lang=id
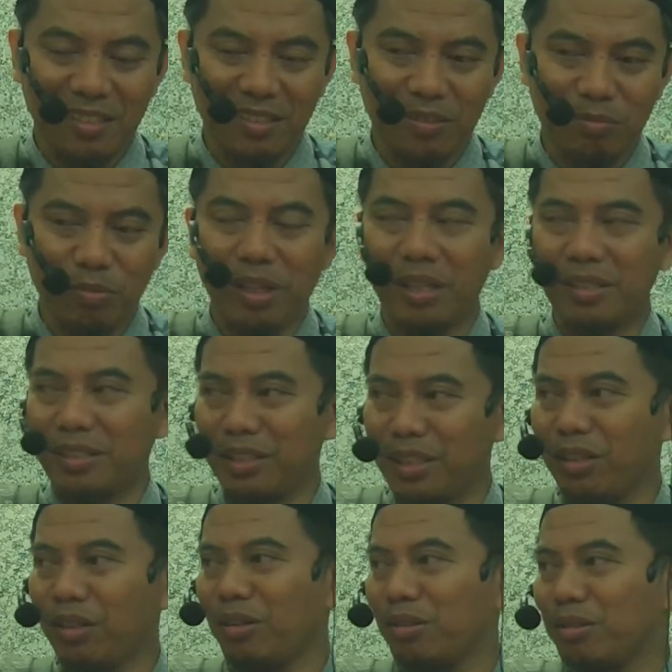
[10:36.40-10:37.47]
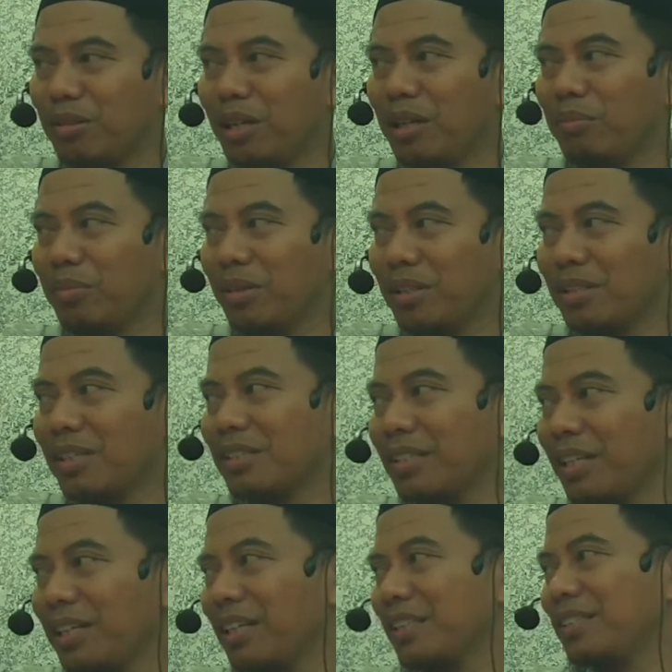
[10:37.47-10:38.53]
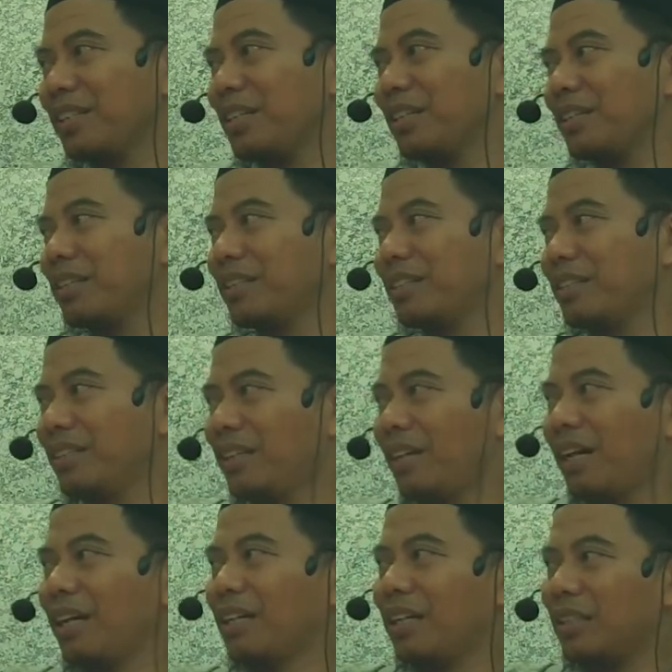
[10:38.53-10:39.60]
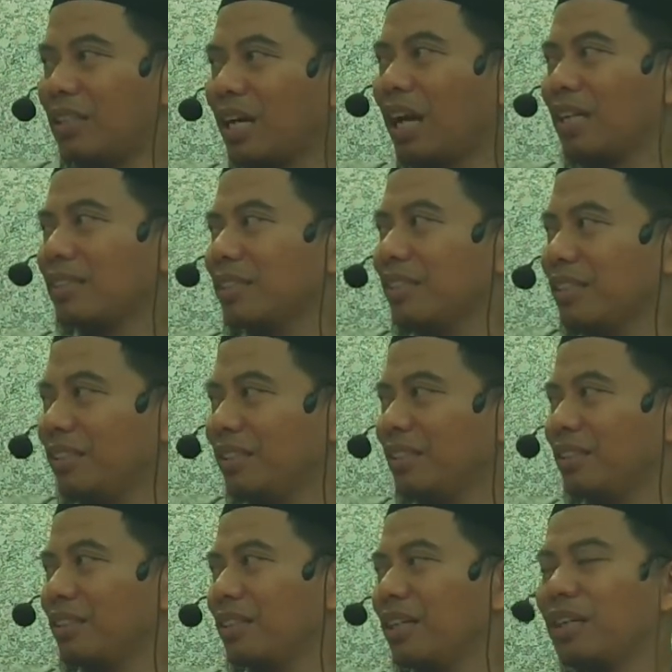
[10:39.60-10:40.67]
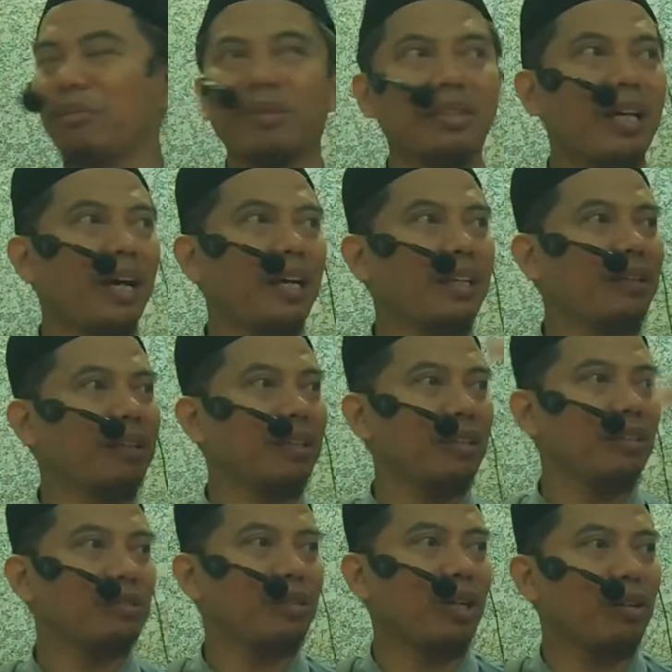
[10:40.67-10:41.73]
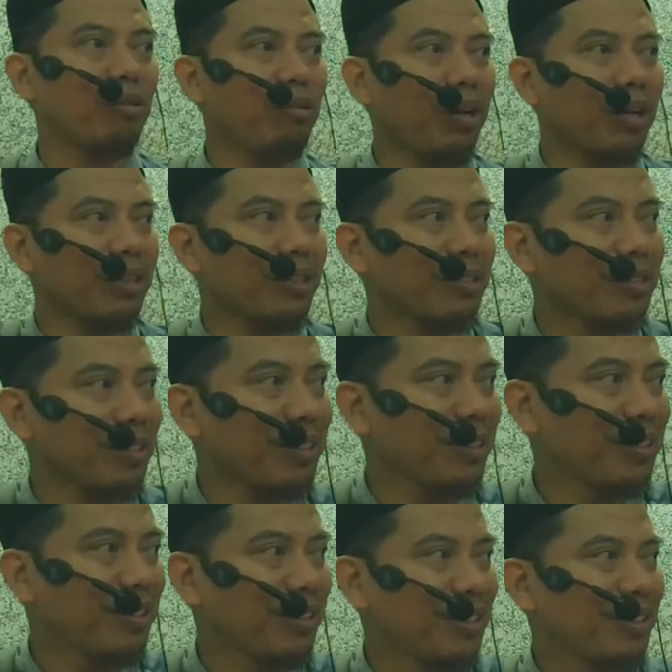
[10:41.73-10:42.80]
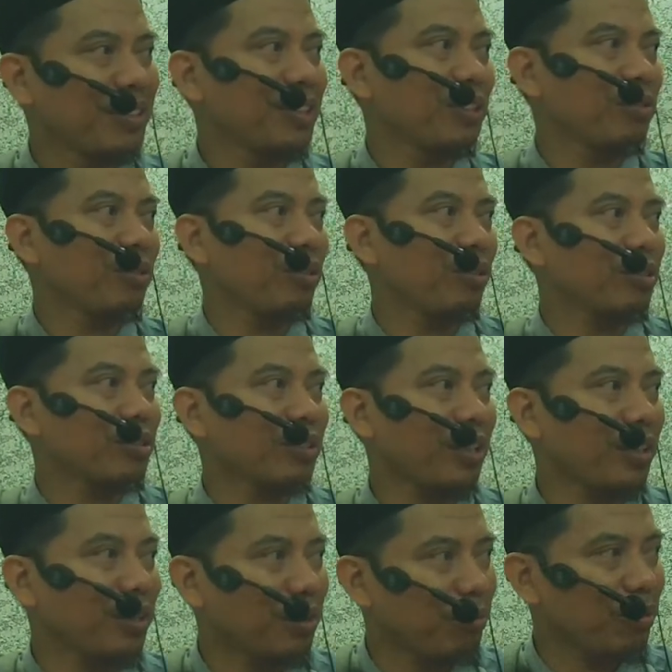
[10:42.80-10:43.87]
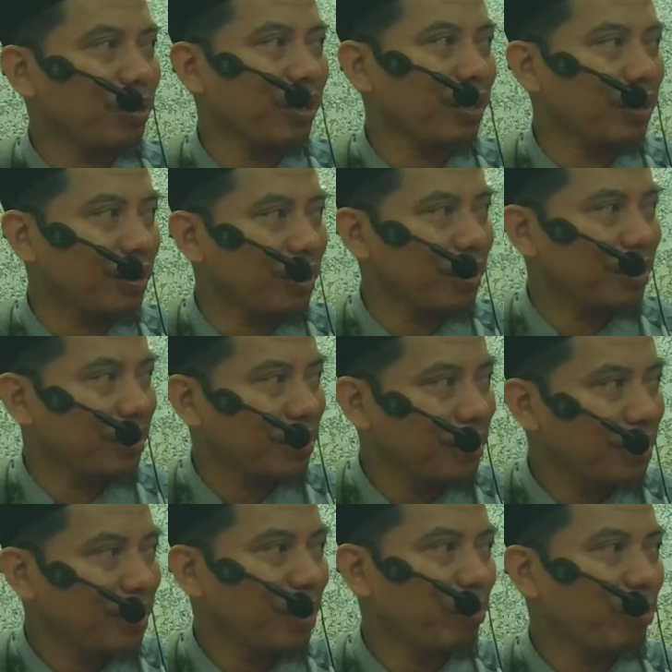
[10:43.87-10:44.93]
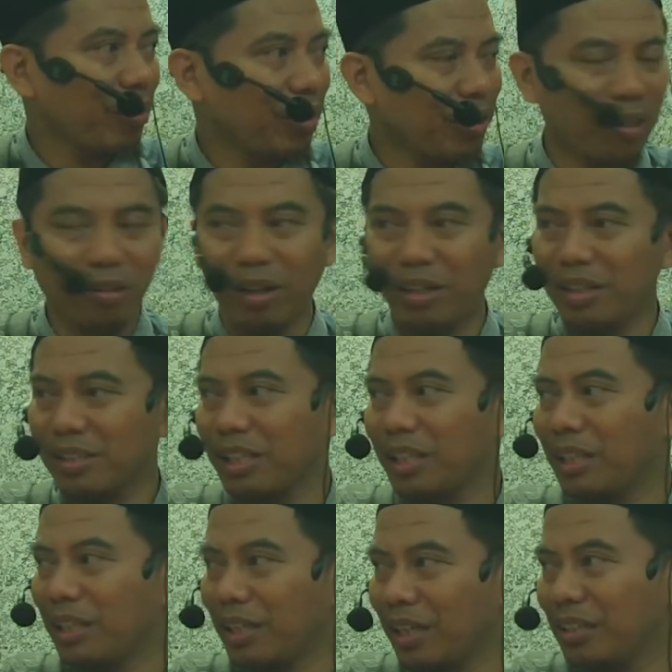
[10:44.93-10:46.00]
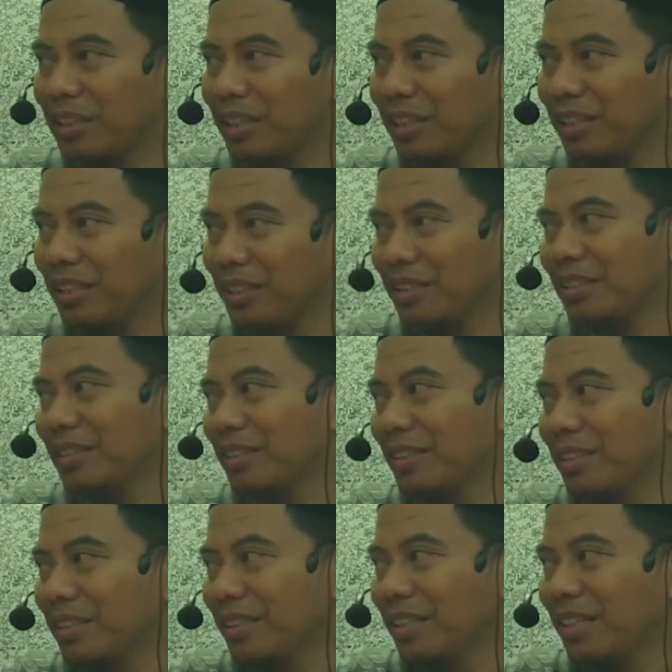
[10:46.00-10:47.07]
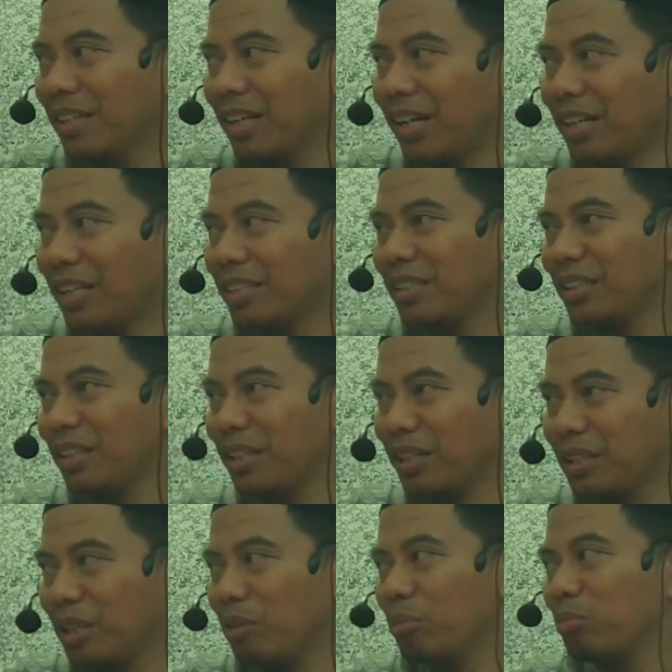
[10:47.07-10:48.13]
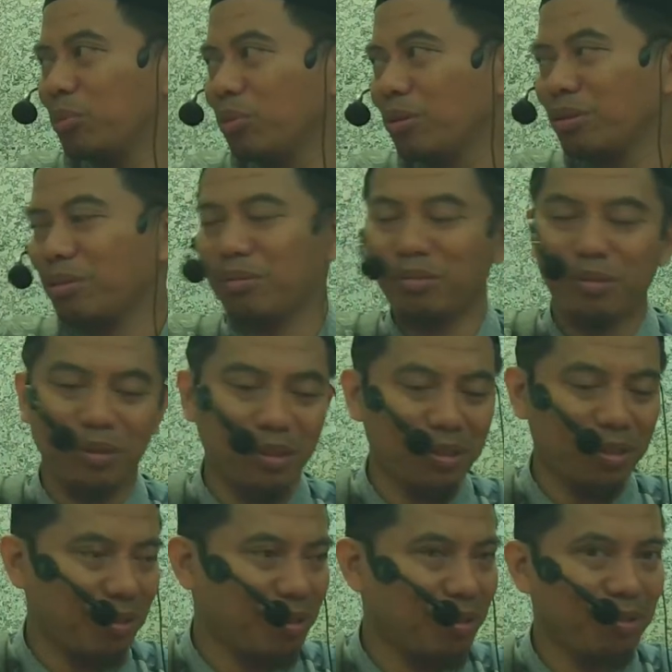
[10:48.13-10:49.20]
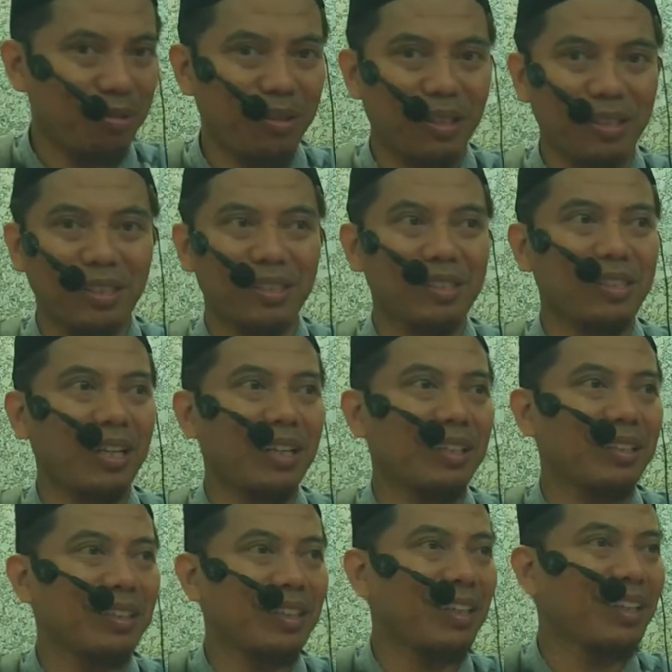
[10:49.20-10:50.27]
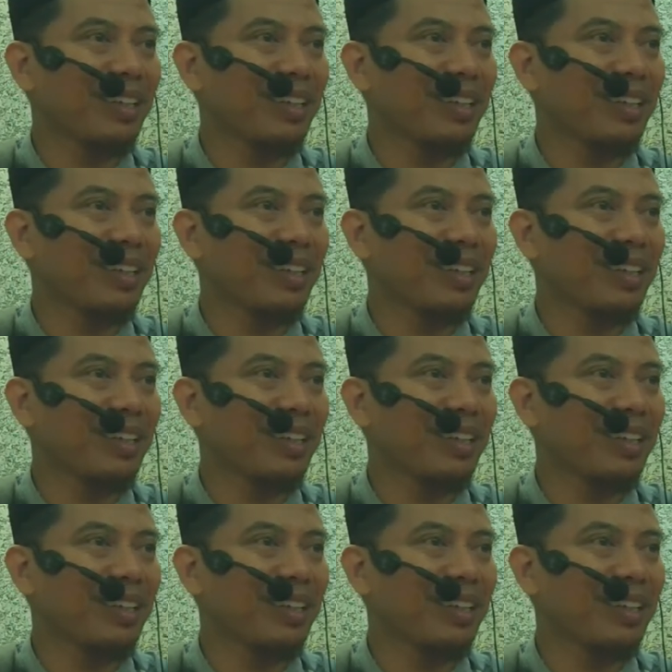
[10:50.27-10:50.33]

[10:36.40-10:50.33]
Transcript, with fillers: Biasanya kalau sudah hampir selesai kajian agak terang sedikit gitu karena matahari sudah keluar gitu ya. Tapi kalau sekarang ini kayaknya apalagi kalau ada senderannya ini ada senderannya empuk, sudah selesai ini ya.